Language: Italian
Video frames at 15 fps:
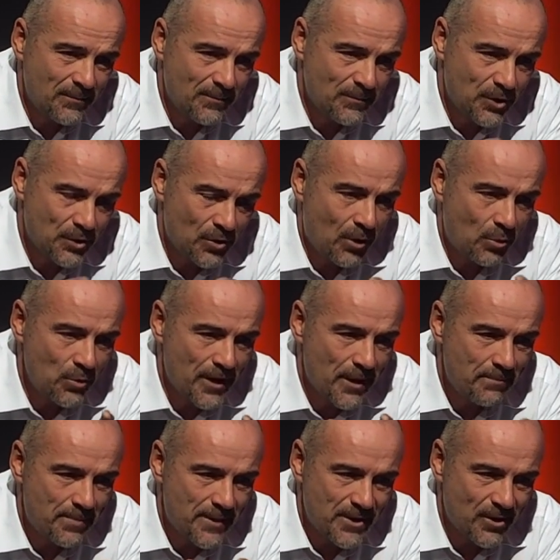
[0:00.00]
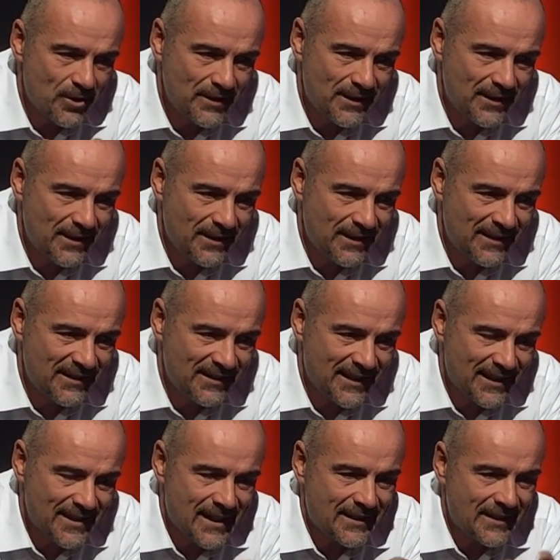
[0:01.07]
ci sono alcuni episodi
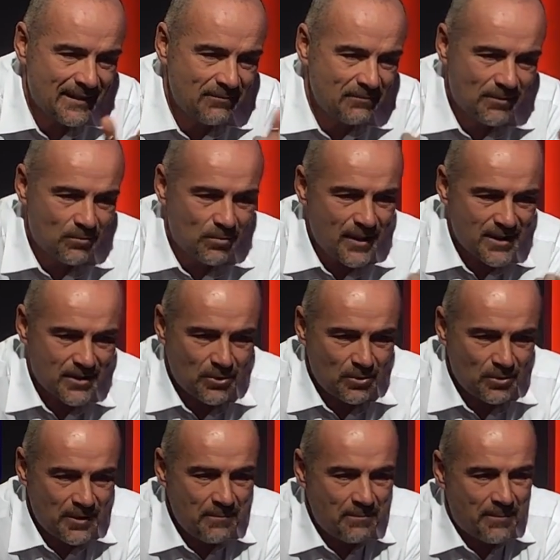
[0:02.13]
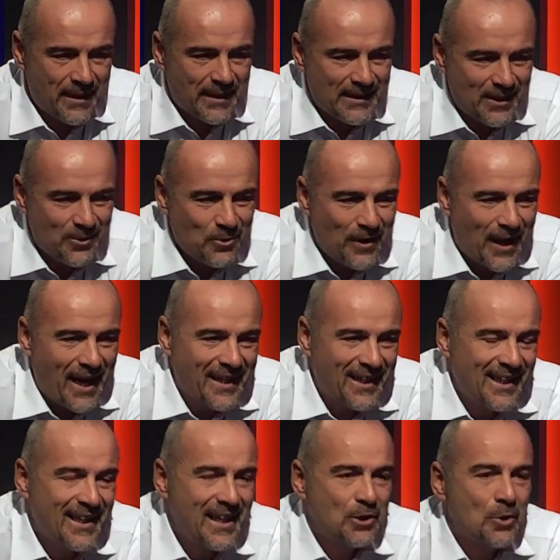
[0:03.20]
interessanti, questo in particolare
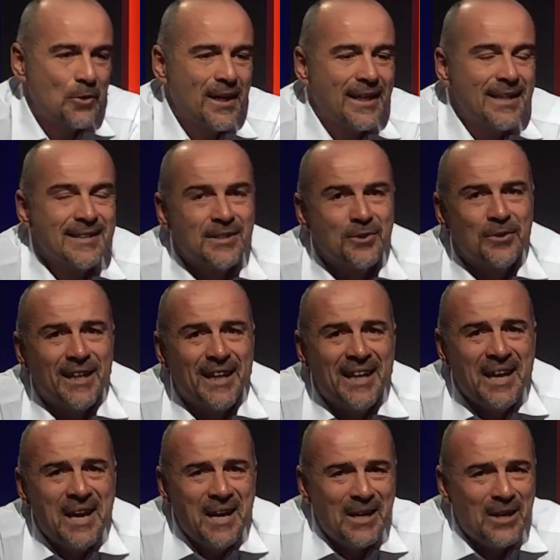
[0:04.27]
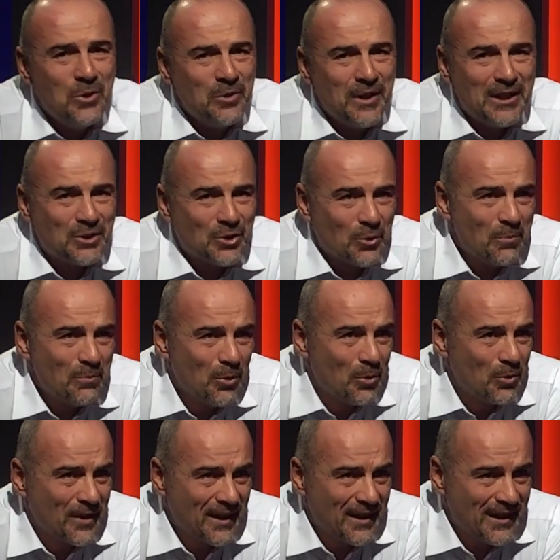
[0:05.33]
legato a una canzone Leone il
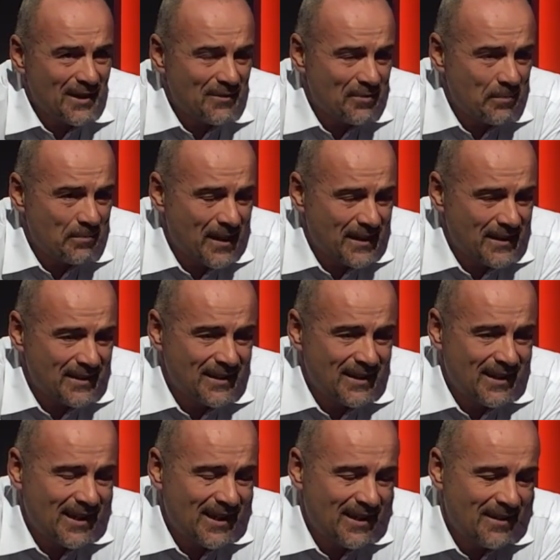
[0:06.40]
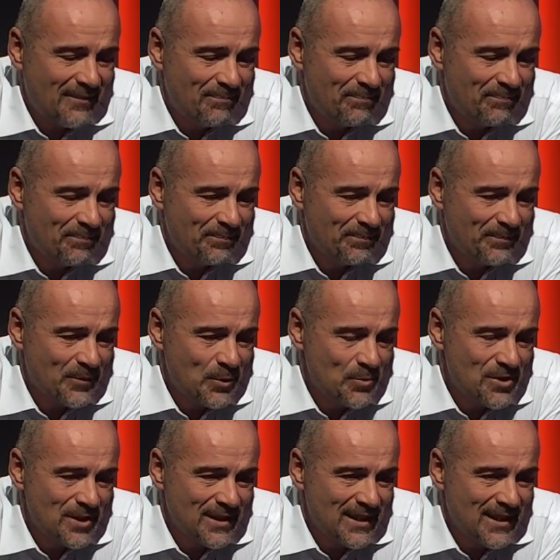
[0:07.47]
trombone, che fa parte della, di un
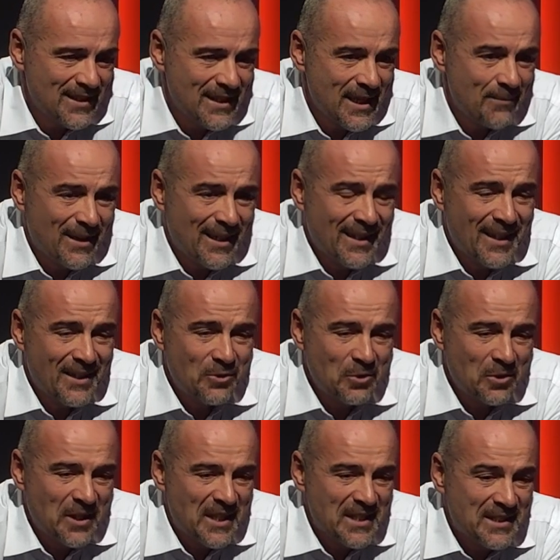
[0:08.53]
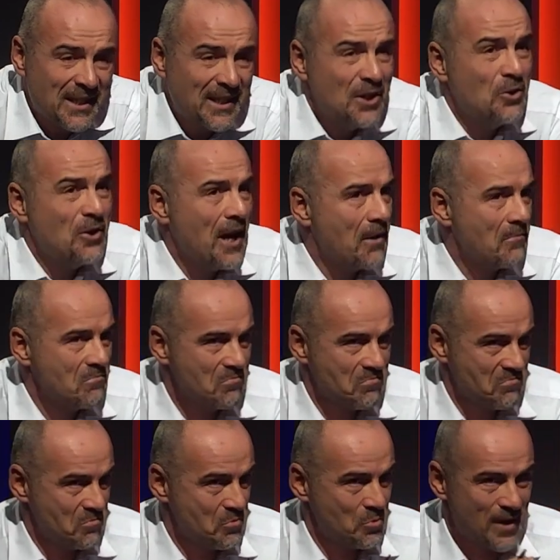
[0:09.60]
CD che si chiama La Grande Orchestra, che non è
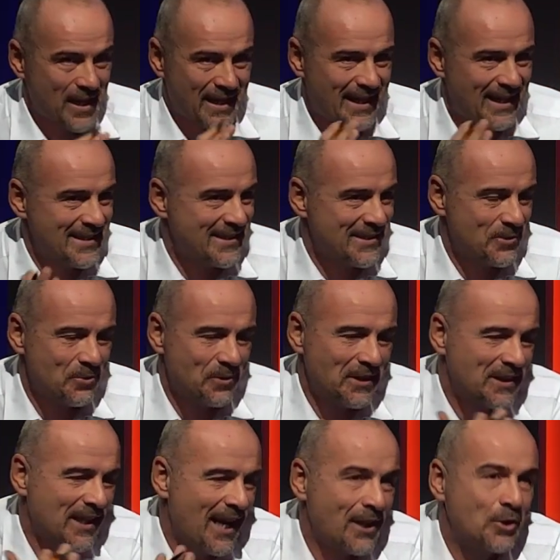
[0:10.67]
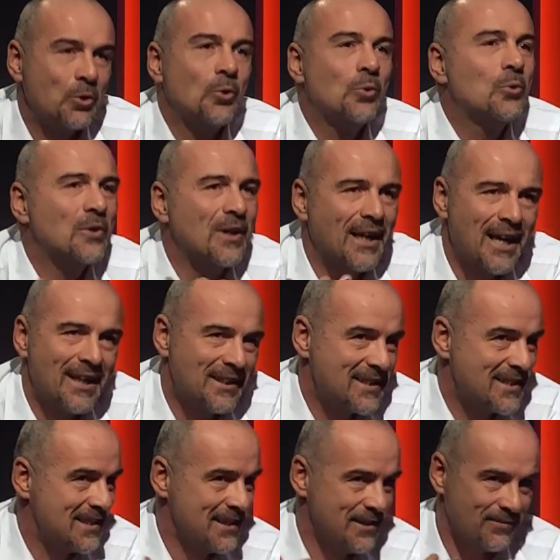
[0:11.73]
una canzone tra l'altro con un grande
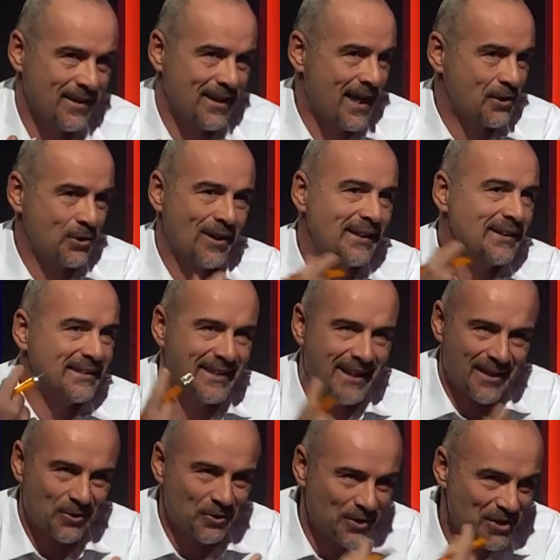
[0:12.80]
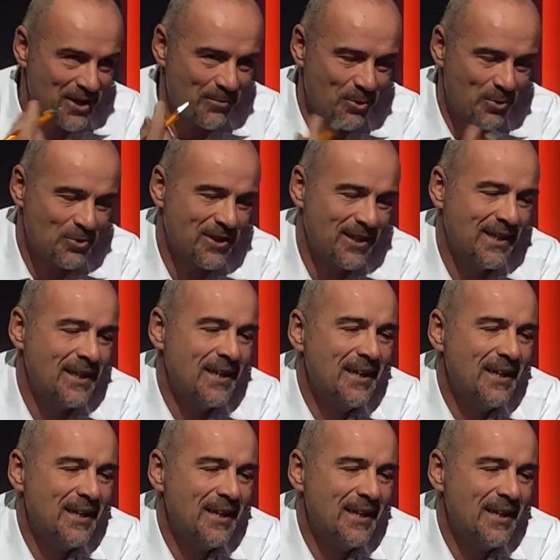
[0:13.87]
significato, è all'interno, diciamo così,